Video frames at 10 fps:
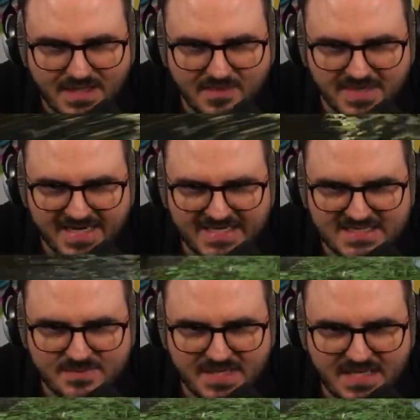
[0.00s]
Aber
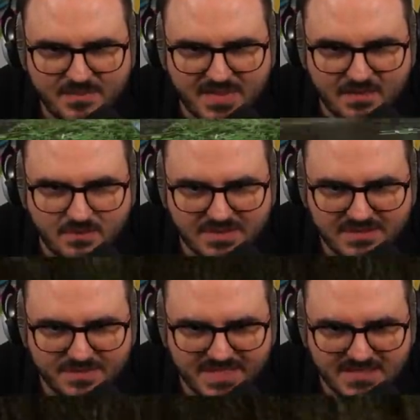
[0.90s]
erstmal brauche ich
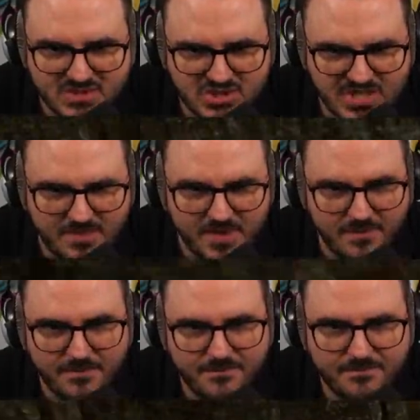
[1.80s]
mehr Stämme.
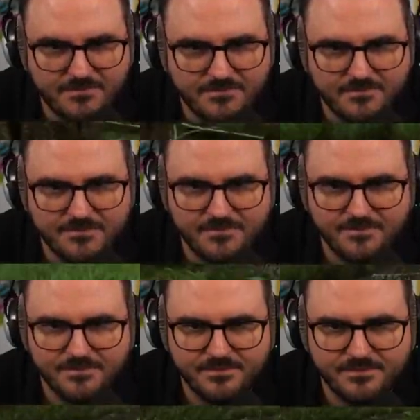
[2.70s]
Fleisch.
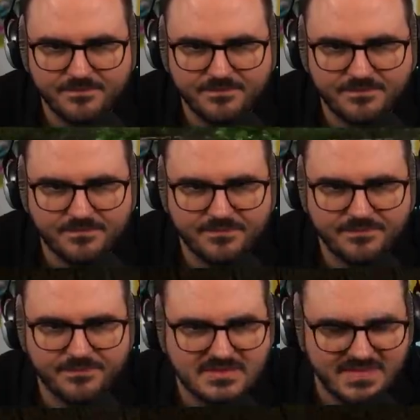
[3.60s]

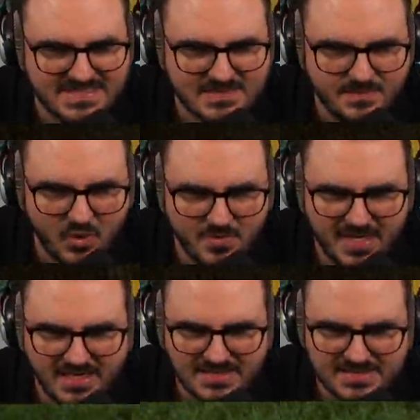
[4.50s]
Wachsen Bäume
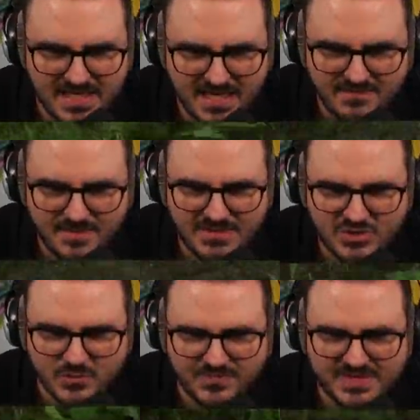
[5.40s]
eigentlich nach, wenn man die
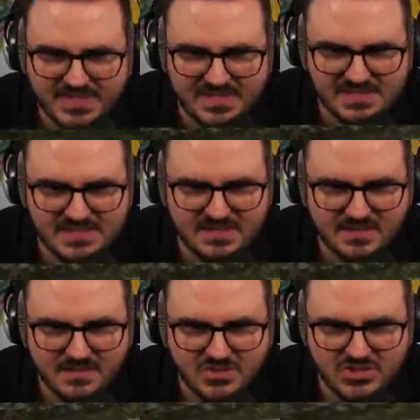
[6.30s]
Stumpfe da lässt?
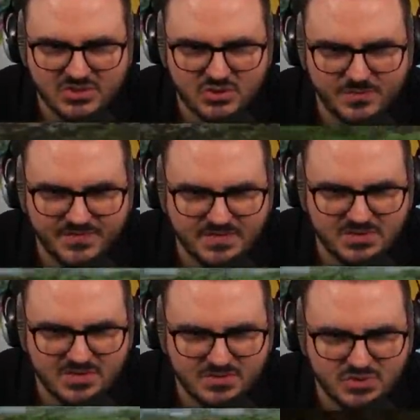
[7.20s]
Äh, Stümpfe?
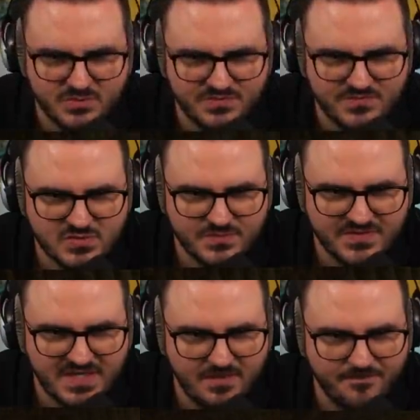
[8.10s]
Stümpfe? Stümpfe? Stumpf,
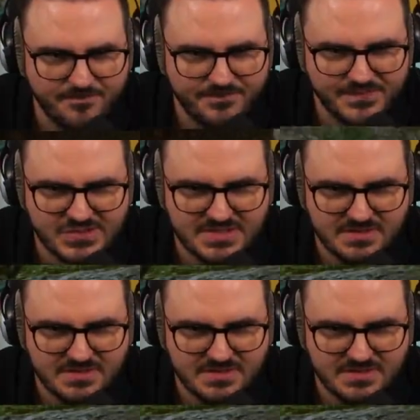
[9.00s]
Chat?